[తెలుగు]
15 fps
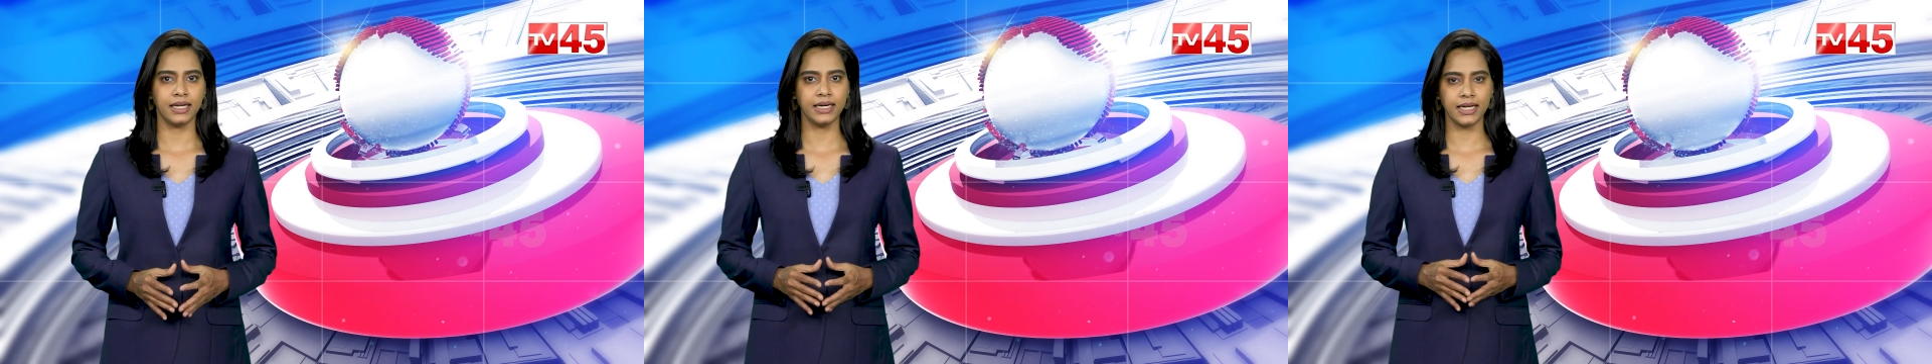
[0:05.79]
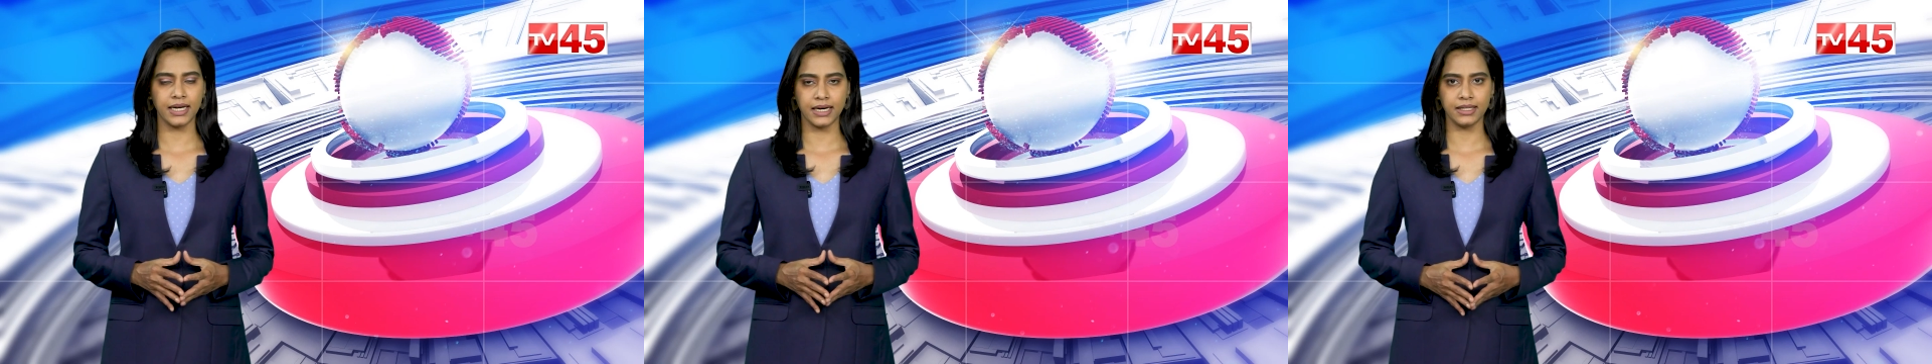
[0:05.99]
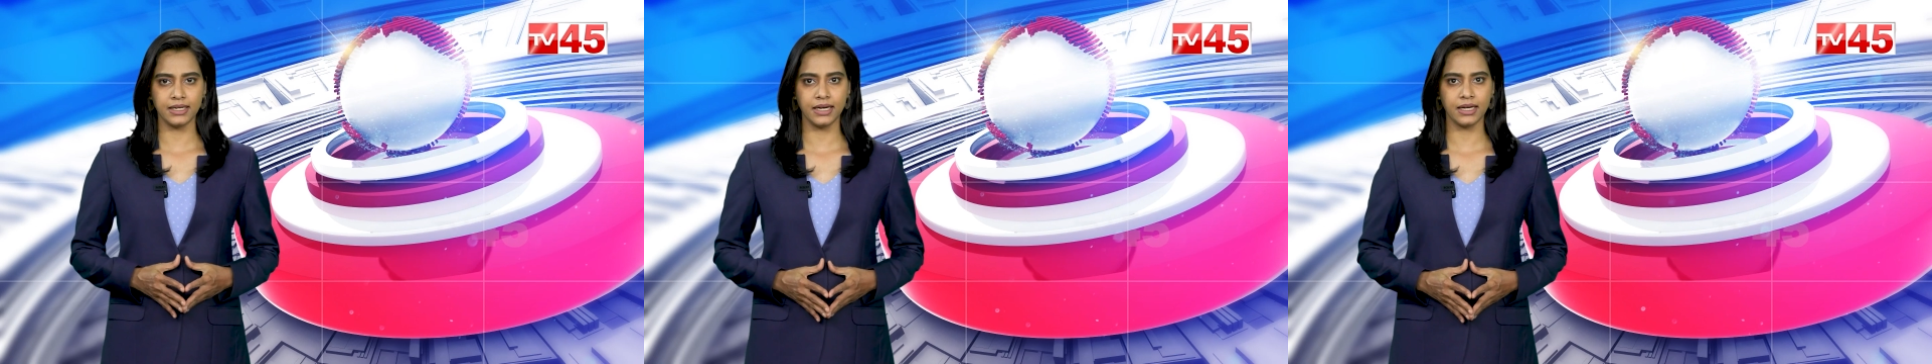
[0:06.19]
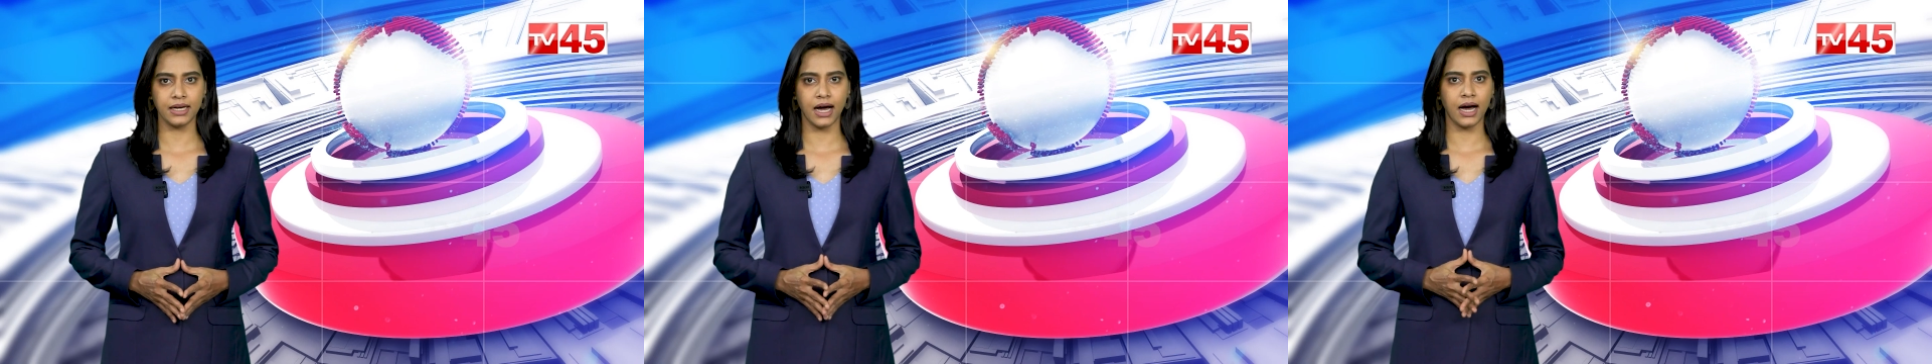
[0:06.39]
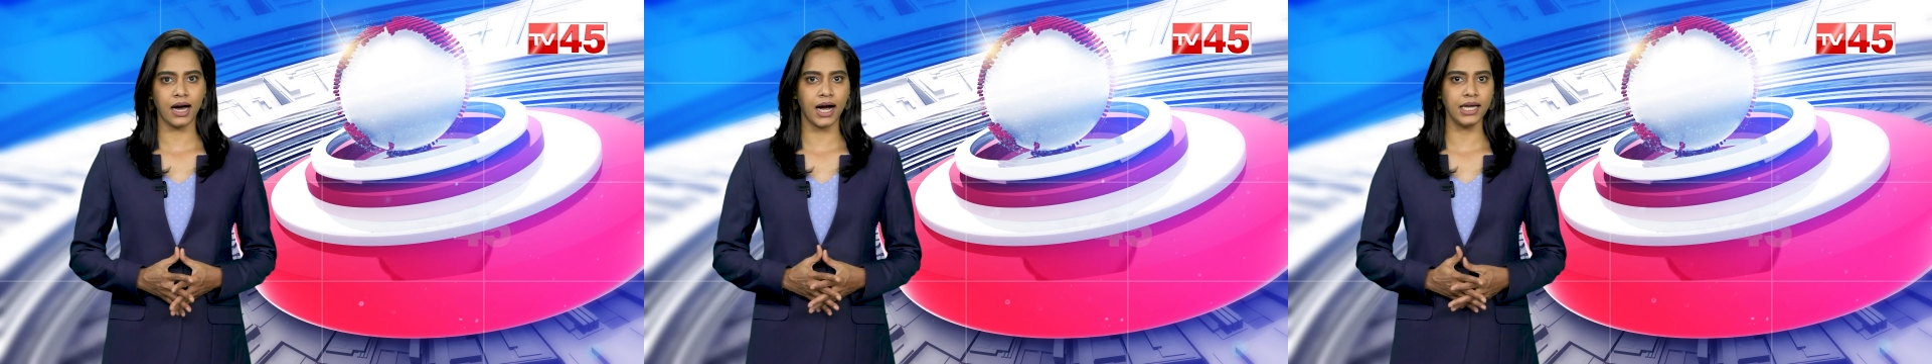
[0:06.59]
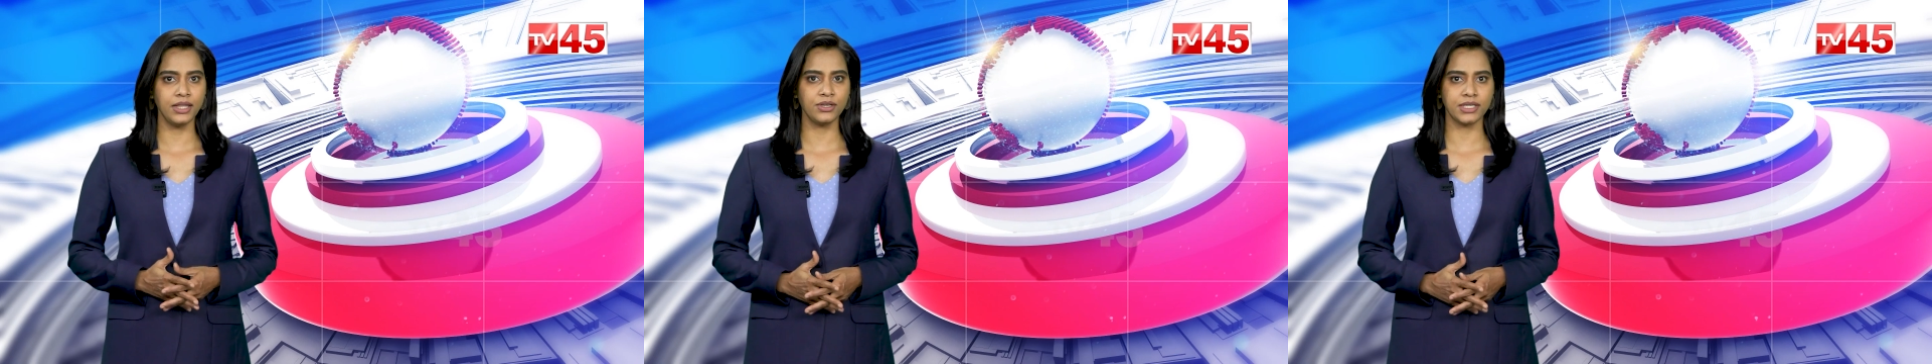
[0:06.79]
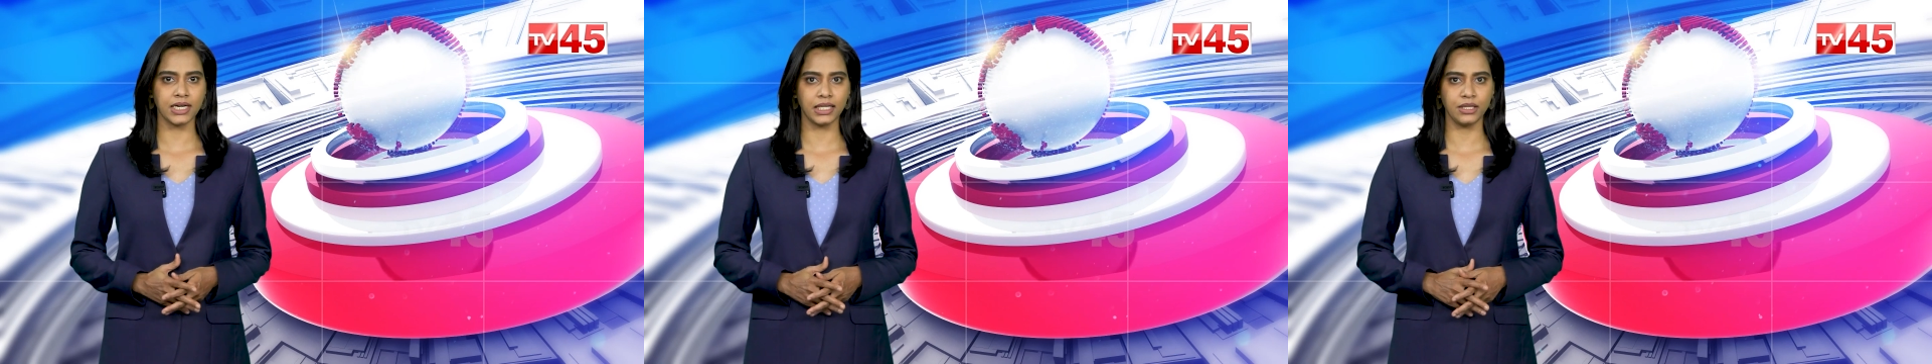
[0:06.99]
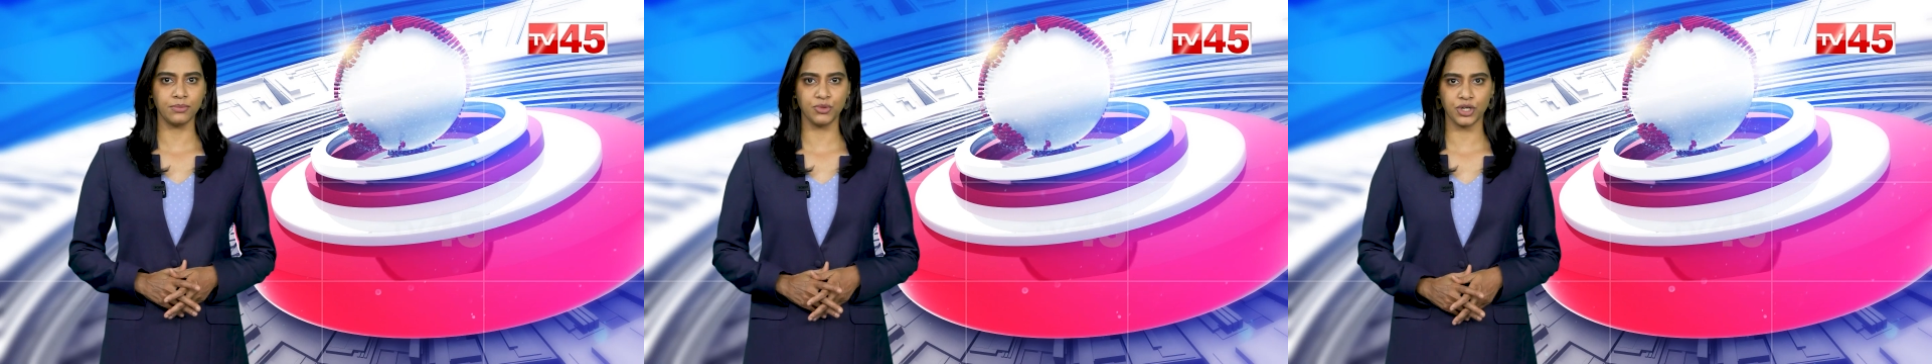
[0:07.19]
దీనికి అదనంగా ఐదు
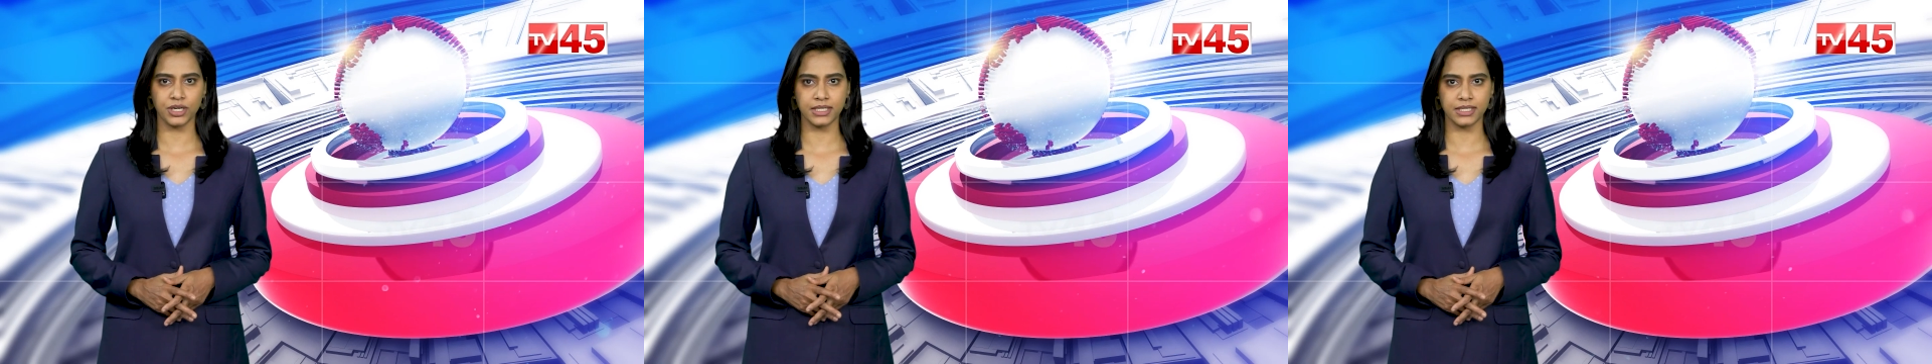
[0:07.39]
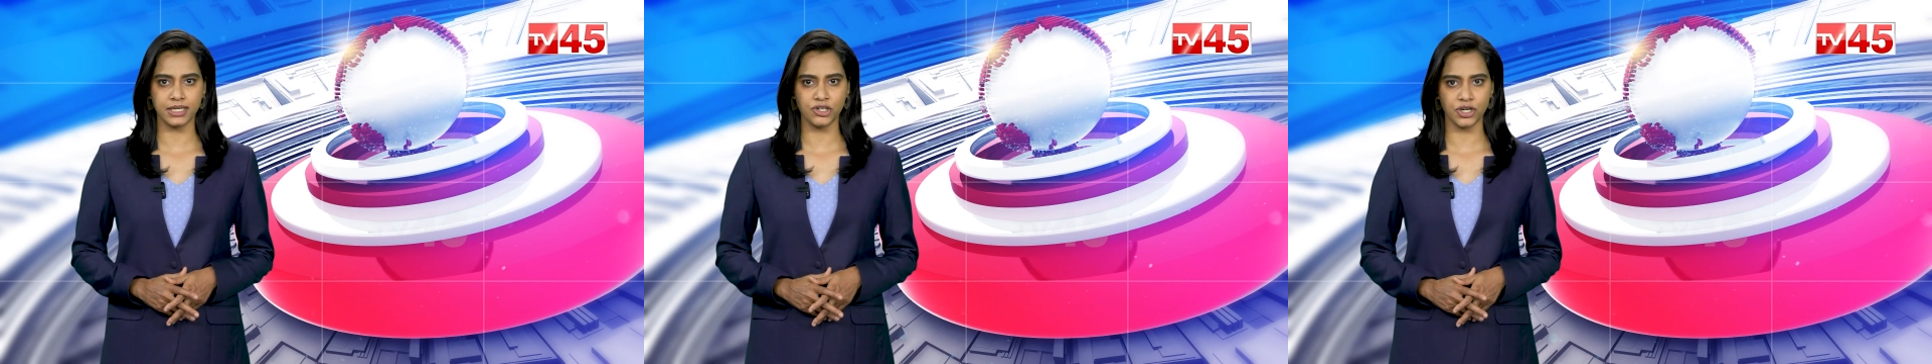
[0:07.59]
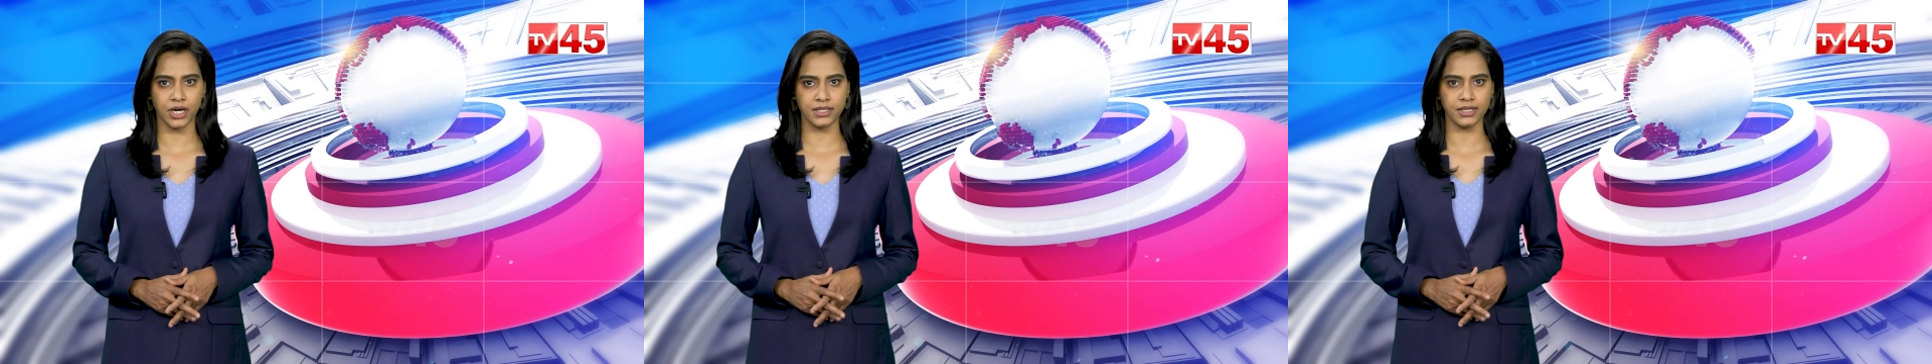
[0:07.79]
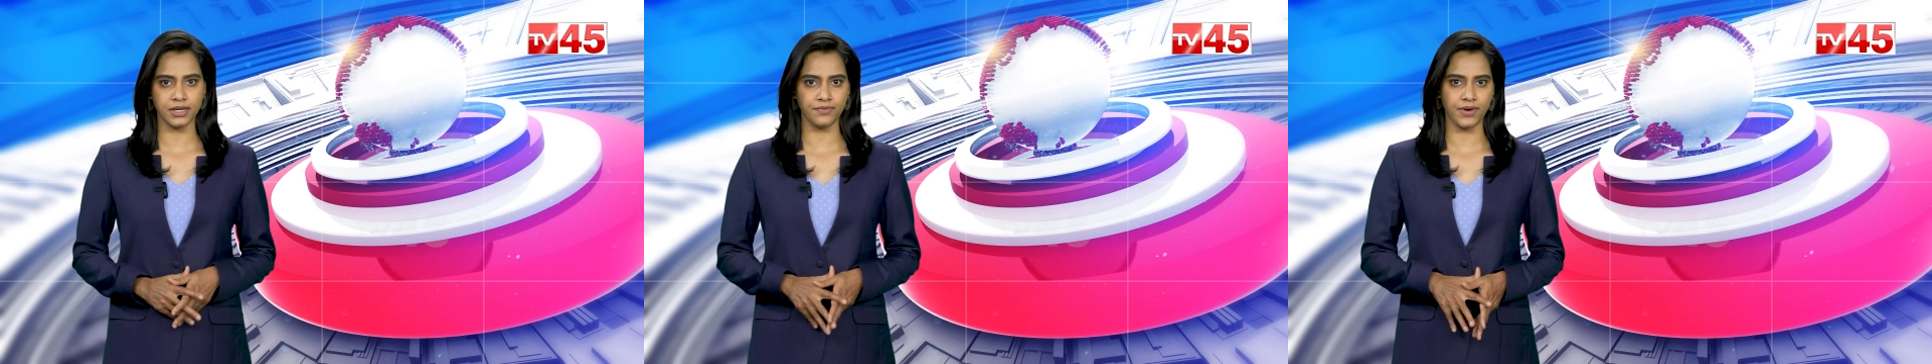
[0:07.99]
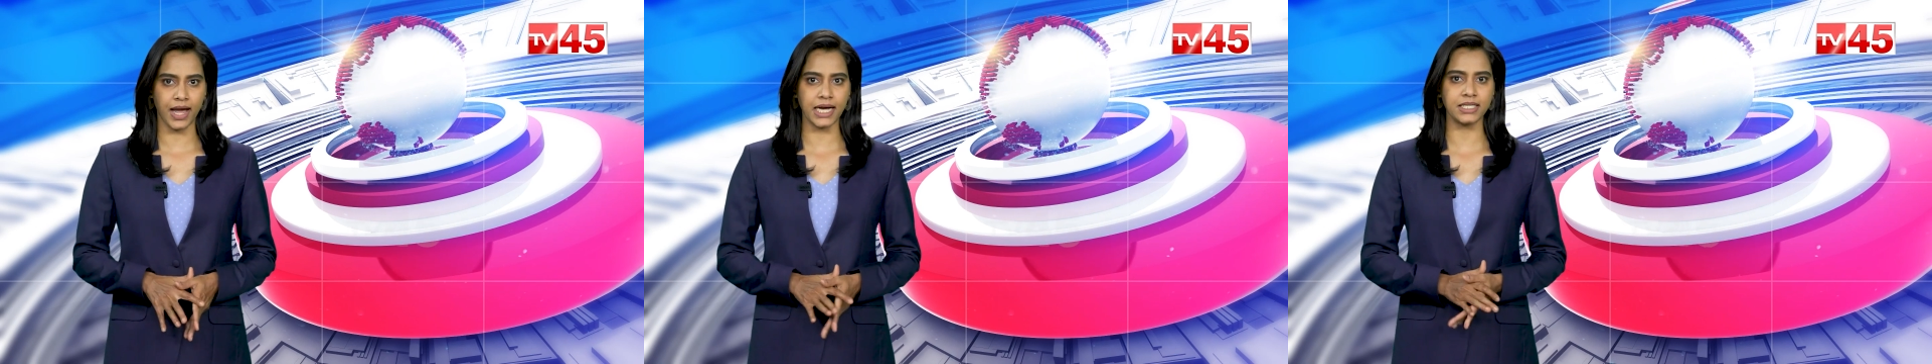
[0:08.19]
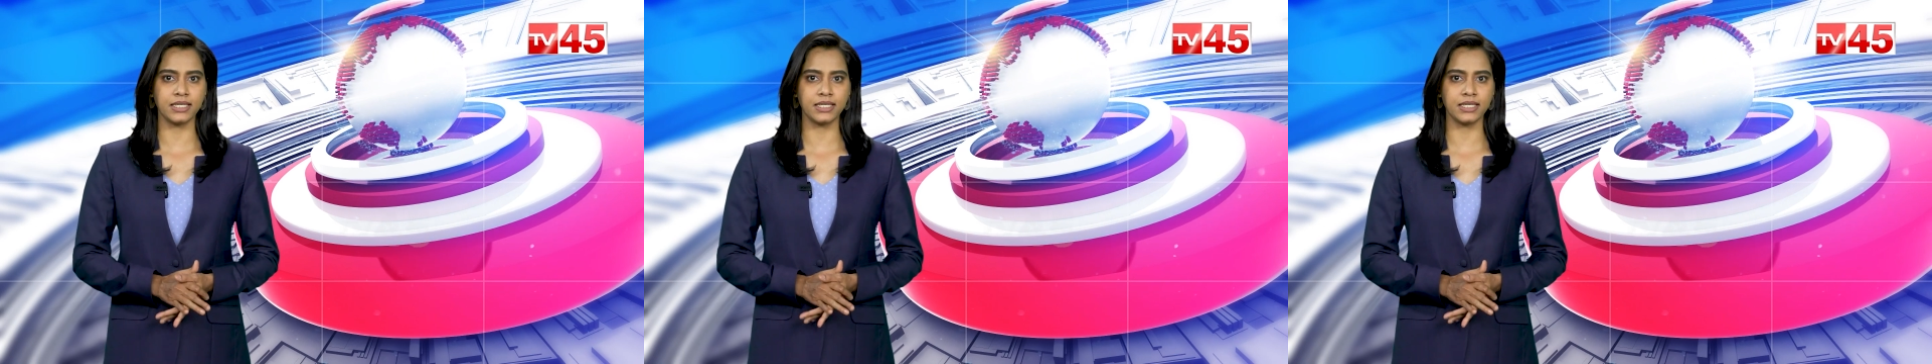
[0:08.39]
శాతం జీఎస్టీ ఛార్జీ